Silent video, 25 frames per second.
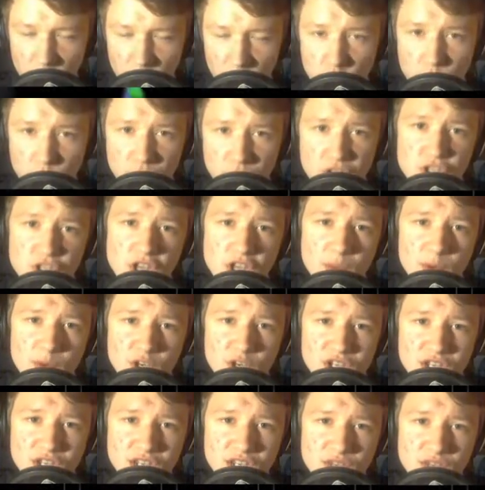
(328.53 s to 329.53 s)
gespielt habe und
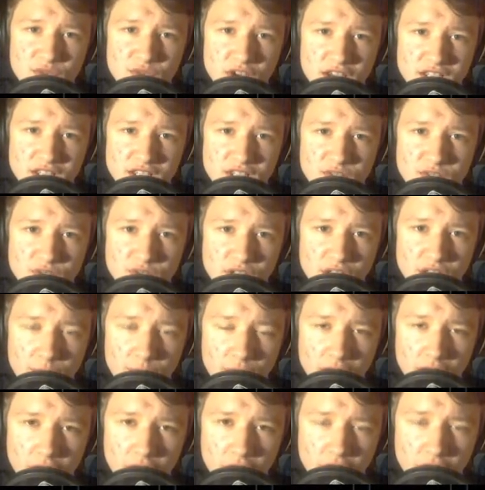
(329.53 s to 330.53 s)
ich nicht weiß, wie der
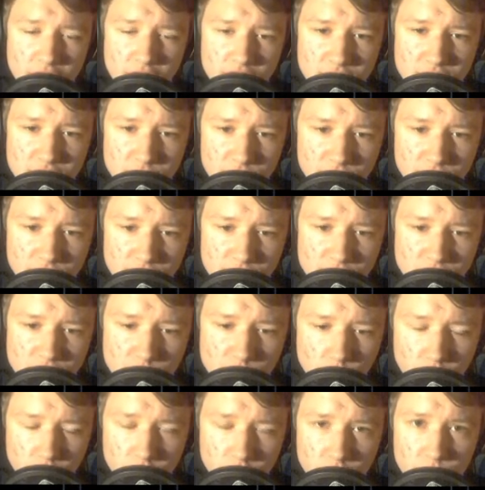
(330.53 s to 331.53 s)
Macher heißt. Und das ist
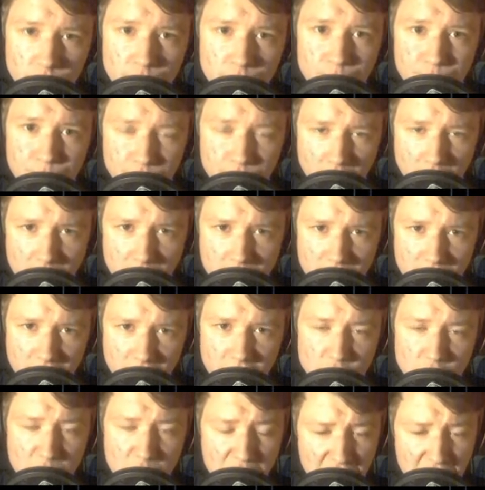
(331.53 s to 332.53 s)
wirklich
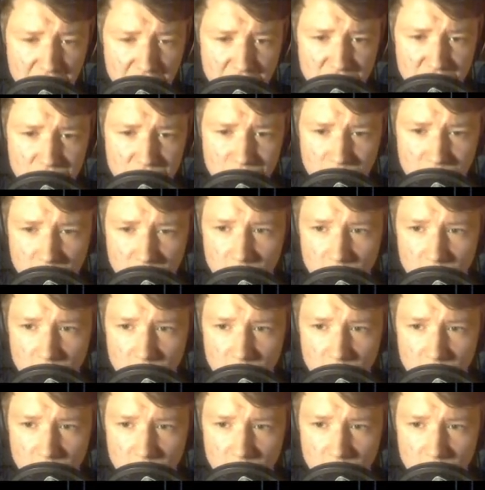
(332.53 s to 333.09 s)
erniedrigend und peinlich.